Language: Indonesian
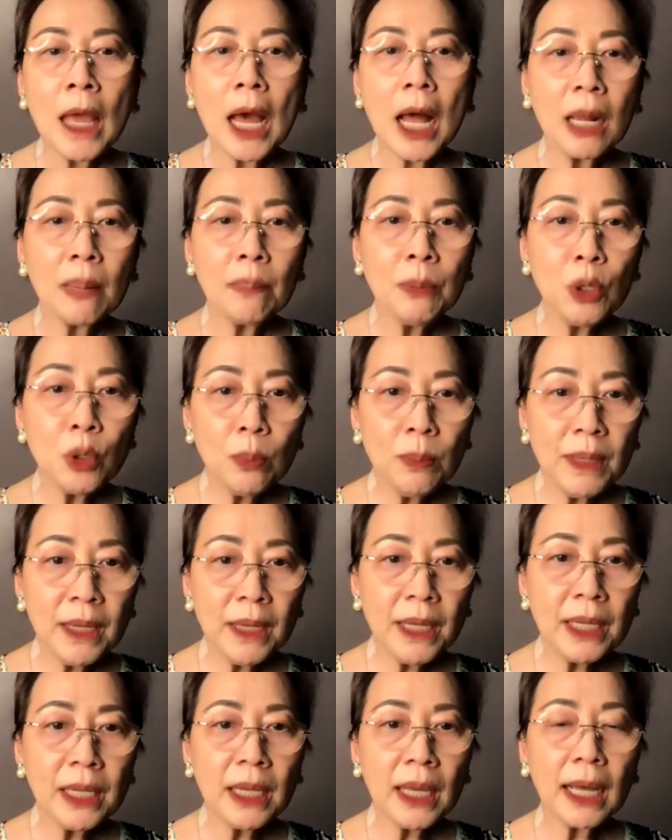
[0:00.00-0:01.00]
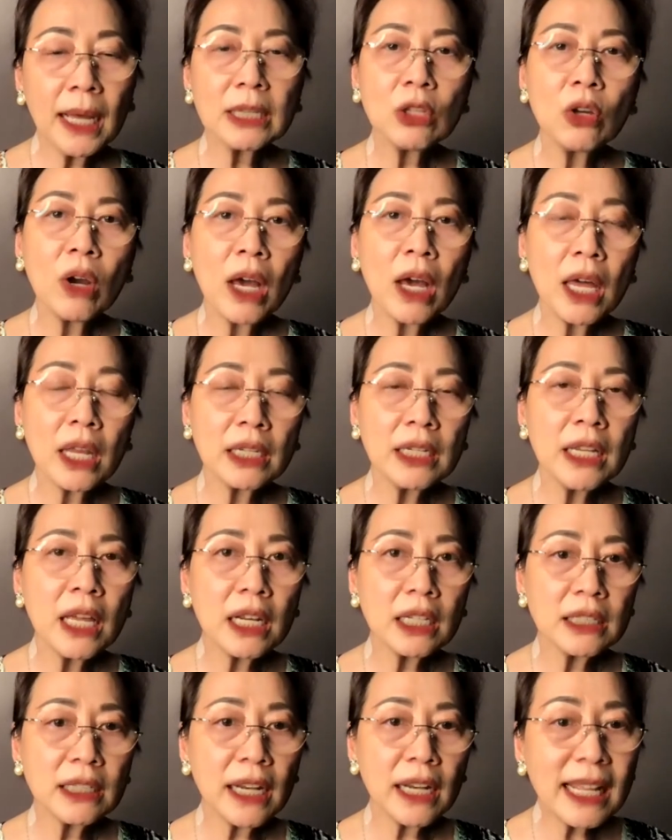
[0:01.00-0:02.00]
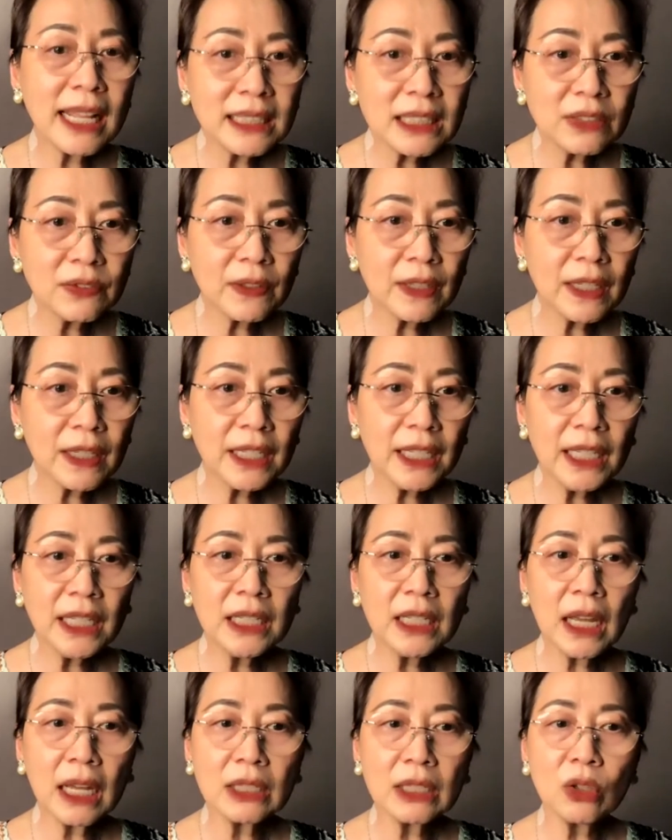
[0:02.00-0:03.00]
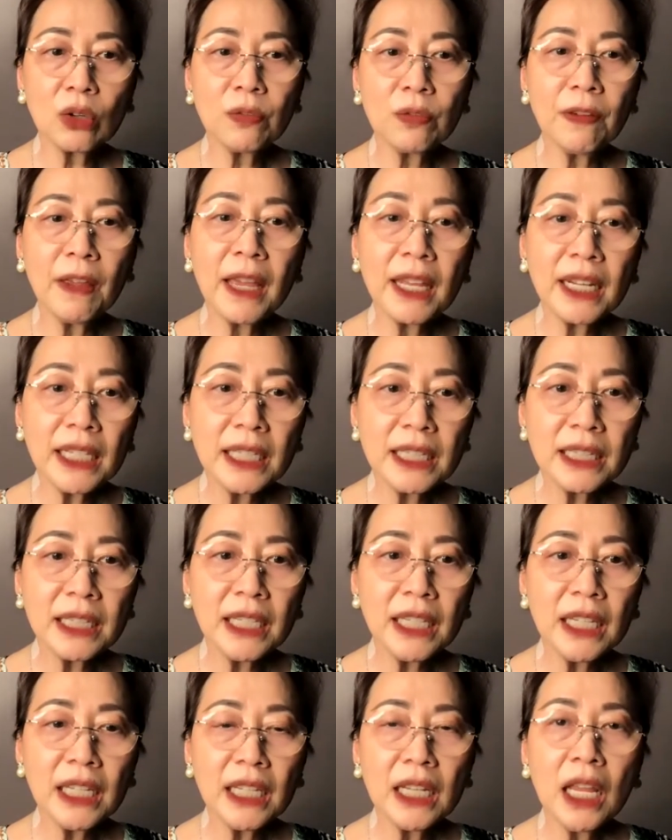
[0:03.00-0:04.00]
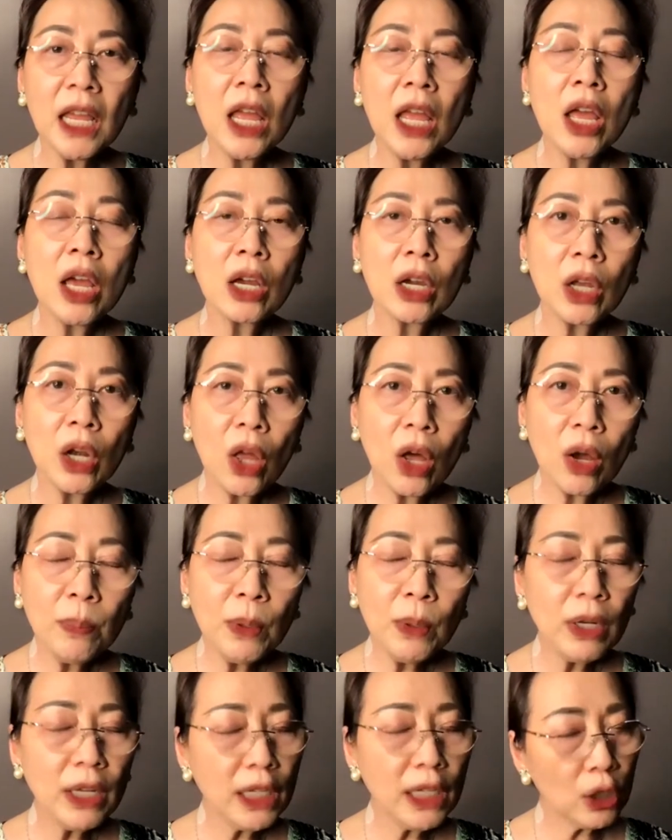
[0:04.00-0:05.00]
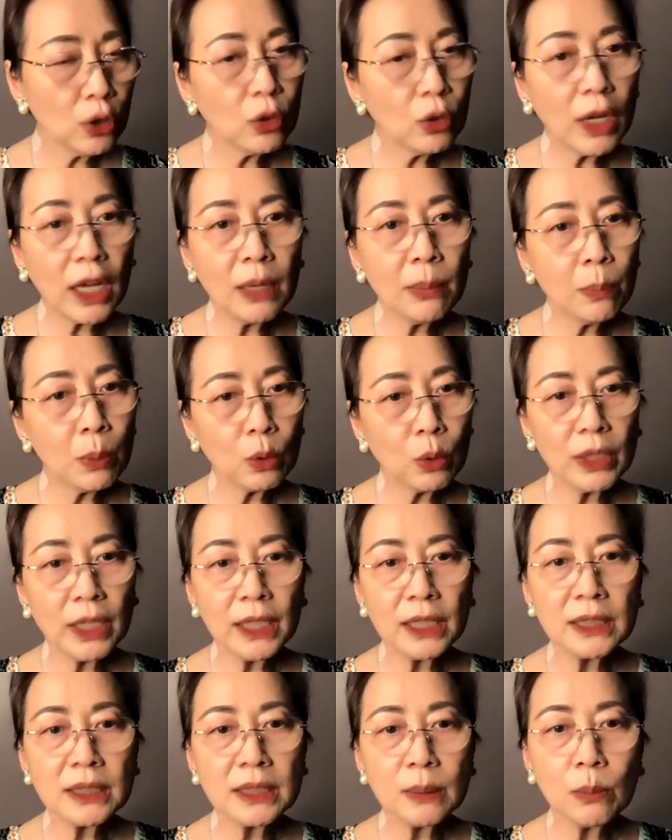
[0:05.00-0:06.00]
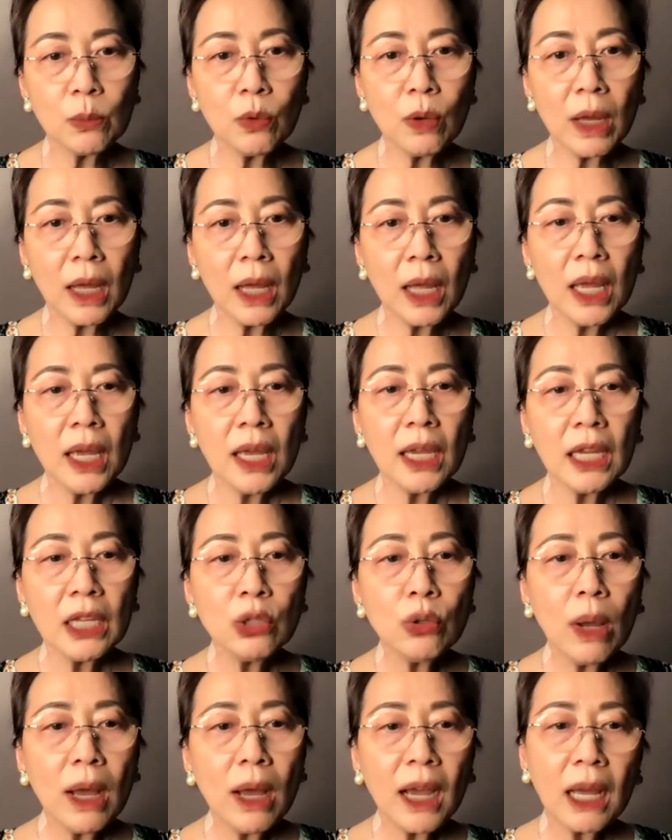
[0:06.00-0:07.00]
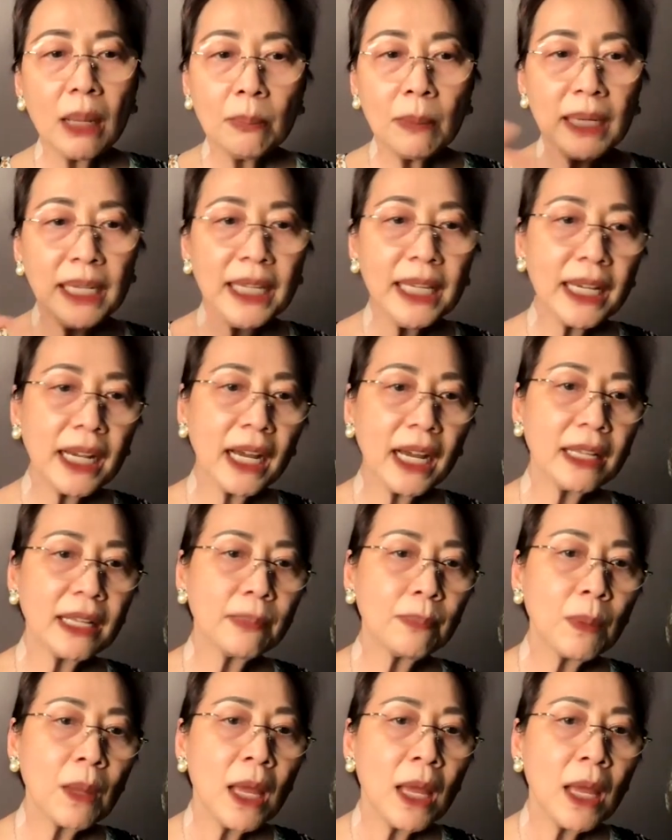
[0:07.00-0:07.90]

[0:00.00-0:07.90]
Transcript: Albumin atau kadar transferin atau ferritin, globulin itu kan protein semua. Itu akan meningkat.